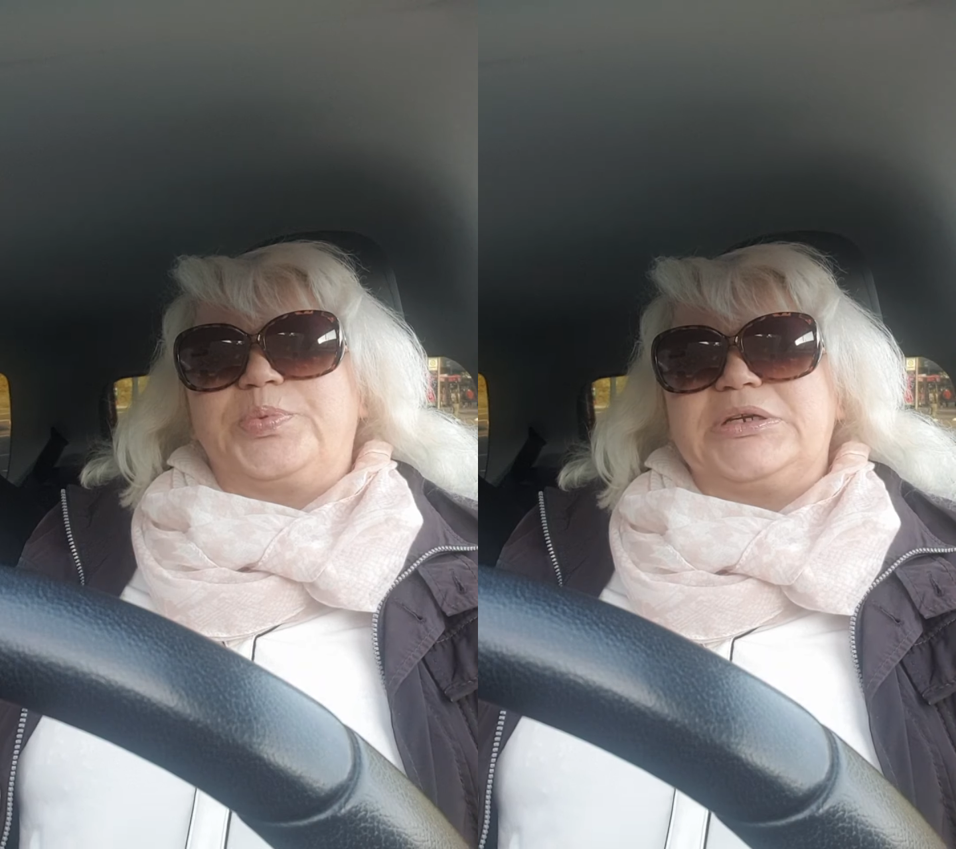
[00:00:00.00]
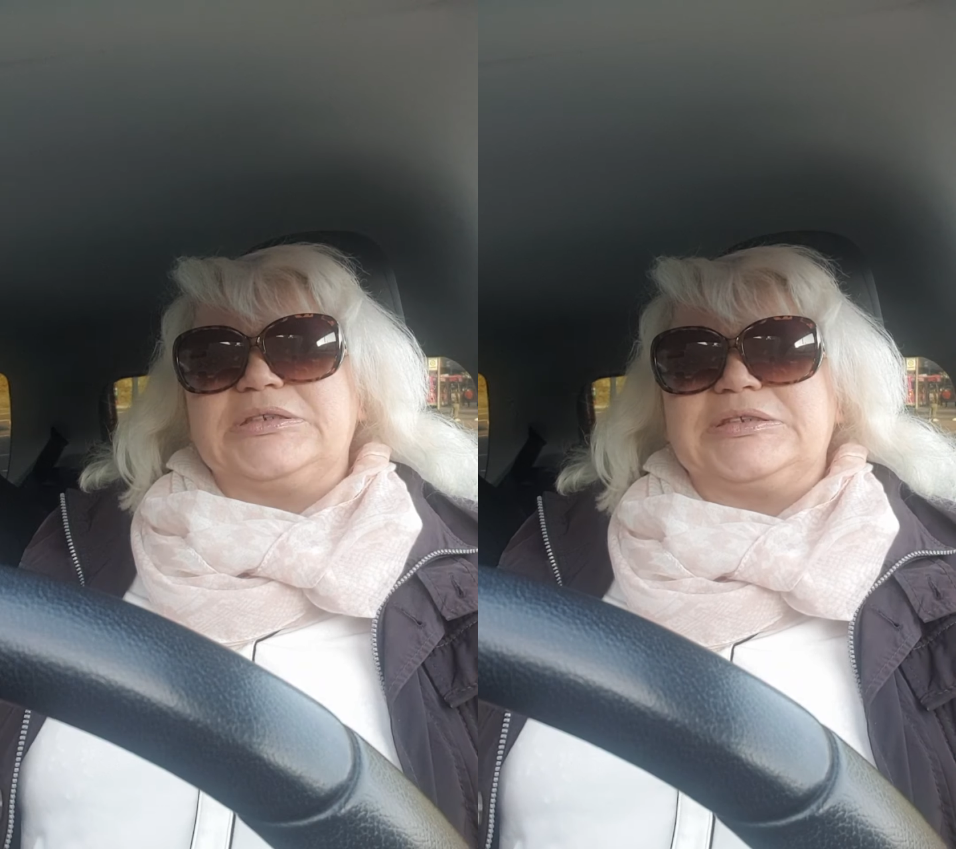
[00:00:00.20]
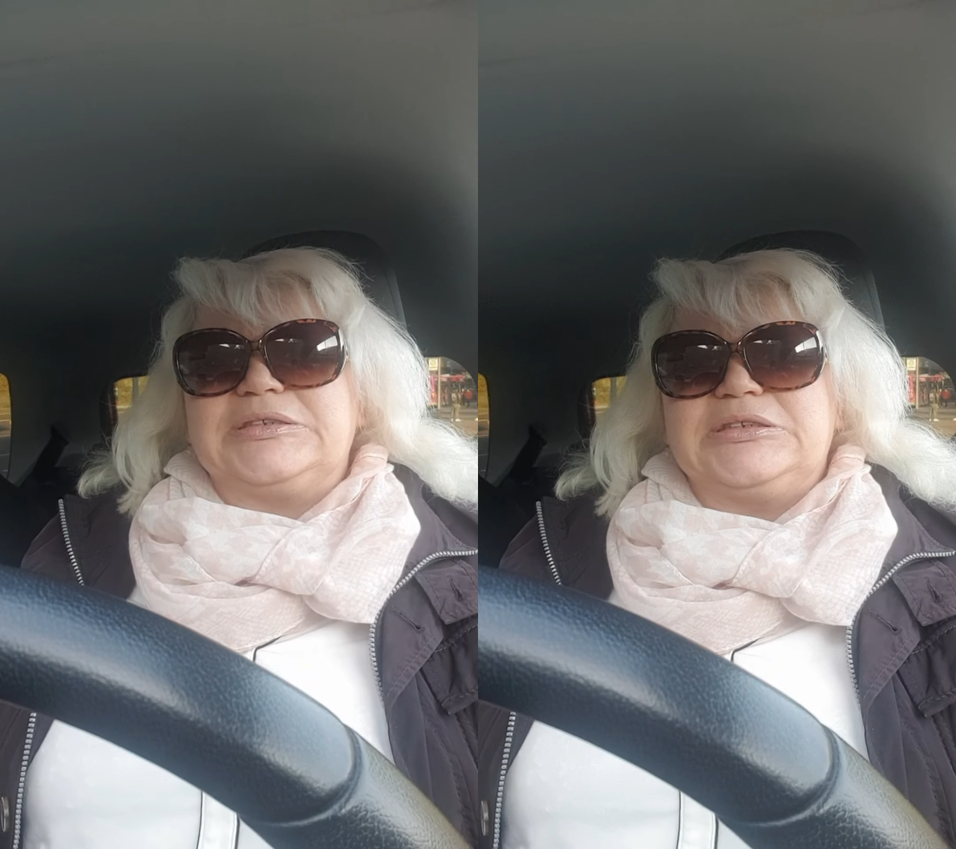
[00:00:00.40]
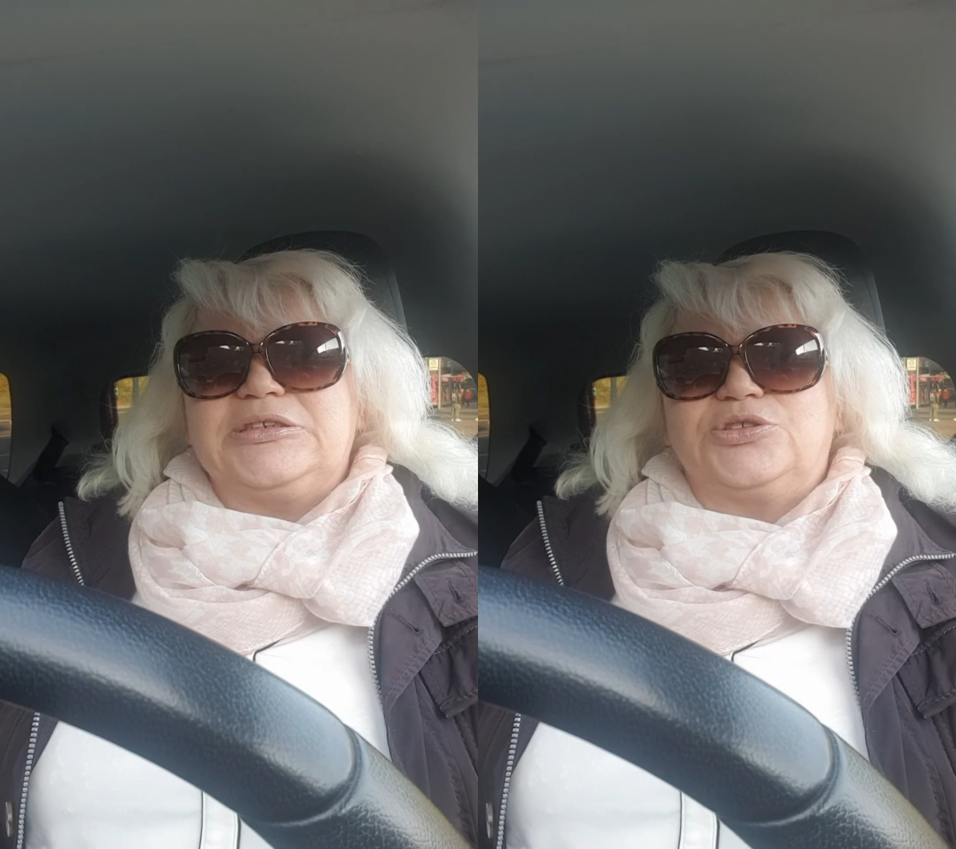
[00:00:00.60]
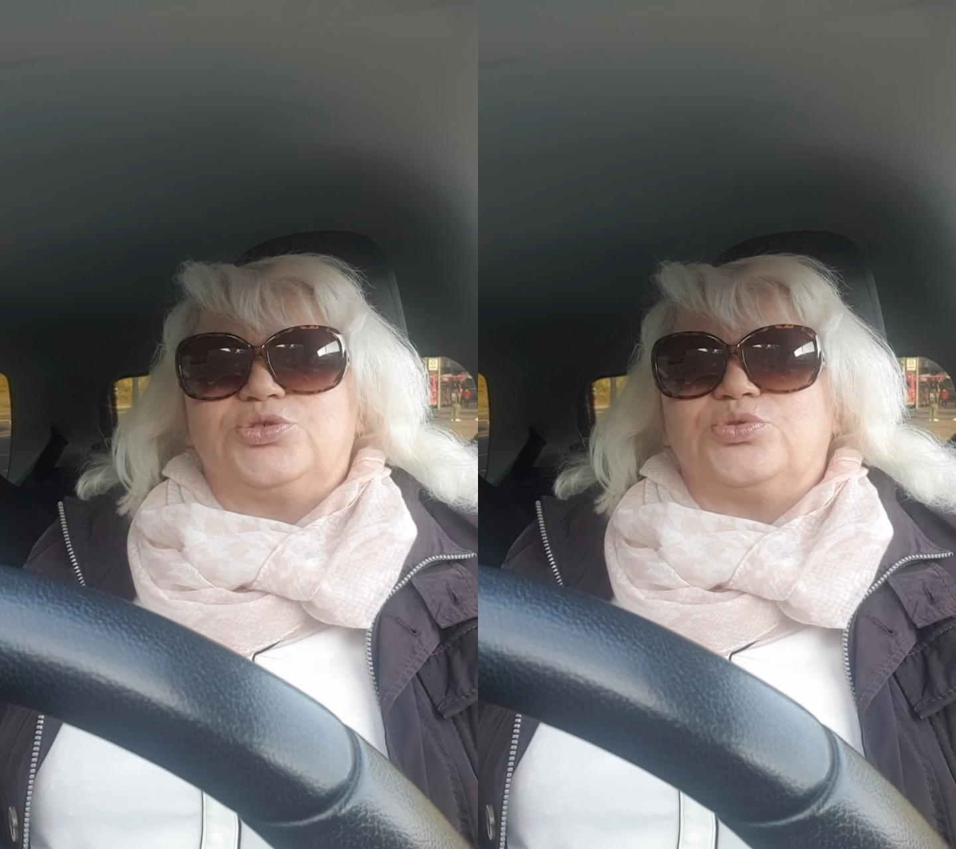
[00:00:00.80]

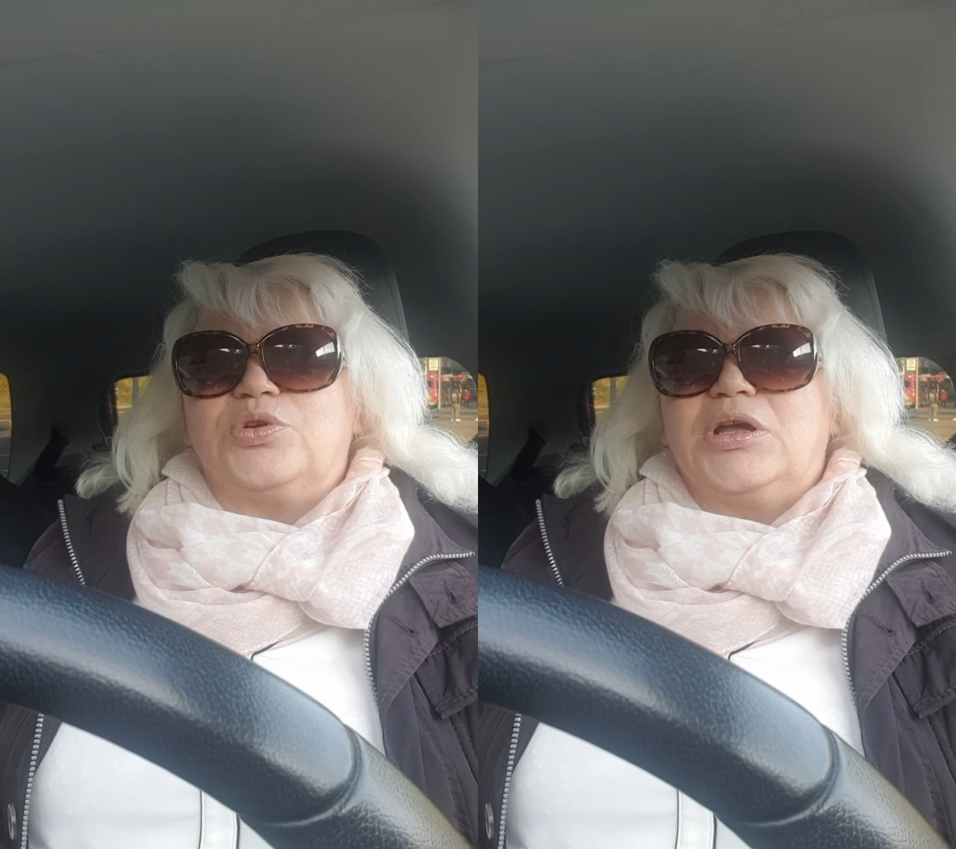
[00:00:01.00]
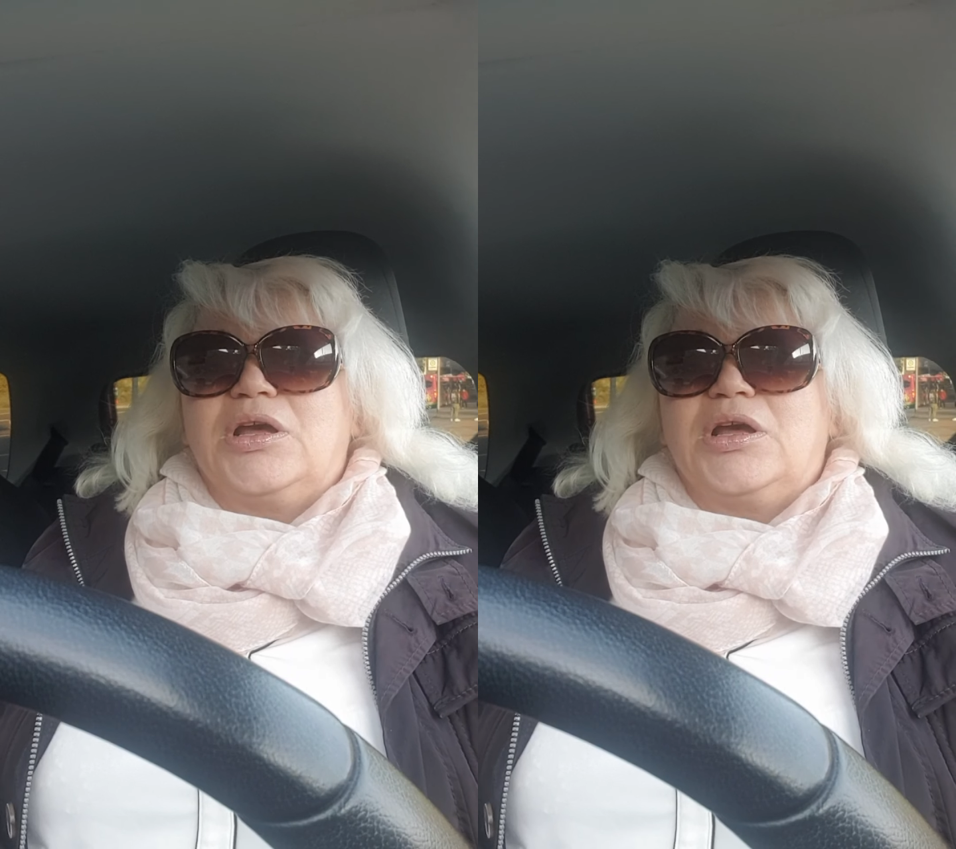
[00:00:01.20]
поясницу.